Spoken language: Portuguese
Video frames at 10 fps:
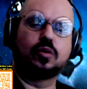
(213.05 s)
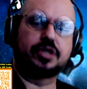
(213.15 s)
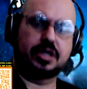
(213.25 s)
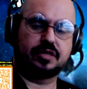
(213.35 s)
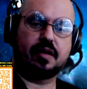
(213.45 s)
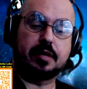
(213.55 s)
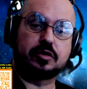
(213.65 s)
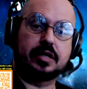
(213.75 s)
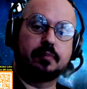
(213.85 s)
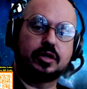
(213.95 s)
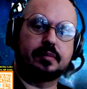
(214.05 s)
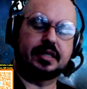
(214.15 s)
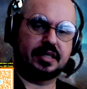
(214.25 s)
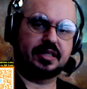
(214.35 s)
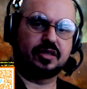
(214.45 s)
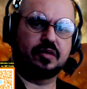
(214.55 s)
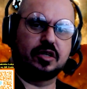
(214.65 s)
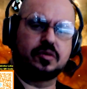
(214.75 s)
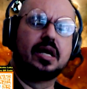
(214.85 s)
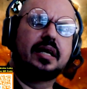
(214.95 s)
que isso vai me ajudar muito a manter esses vídeos.
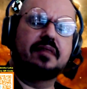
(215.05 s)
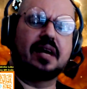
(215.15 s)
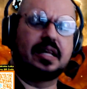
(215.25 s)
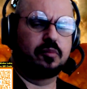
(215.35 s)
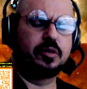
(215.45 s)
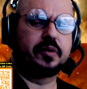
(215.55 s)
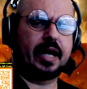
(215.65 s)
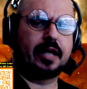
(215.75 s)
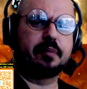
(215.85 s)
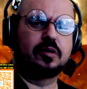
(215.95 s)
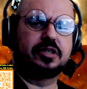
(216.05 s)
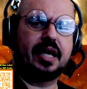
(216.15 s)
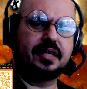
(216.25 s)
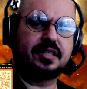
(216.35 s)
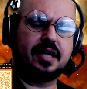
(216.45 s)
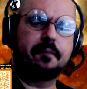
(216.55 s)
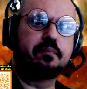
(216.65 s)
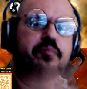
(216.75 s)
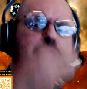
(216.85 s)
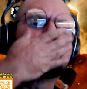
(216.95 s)
E valeu, grato pela audiência.
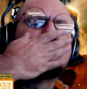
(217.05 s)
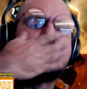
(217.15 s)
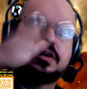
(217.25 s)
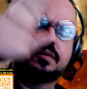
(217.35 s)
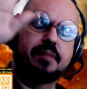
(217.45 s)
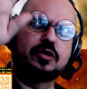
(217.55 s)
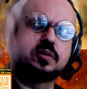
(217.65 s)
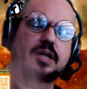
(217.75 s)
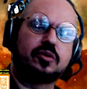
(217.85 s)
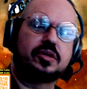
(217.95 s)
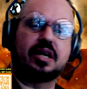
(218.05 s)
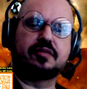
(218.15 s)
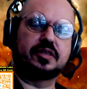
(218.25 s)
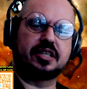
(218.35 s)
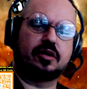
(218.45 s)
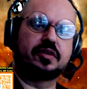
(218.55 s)
Beijão a todos, que a força seja com vocês.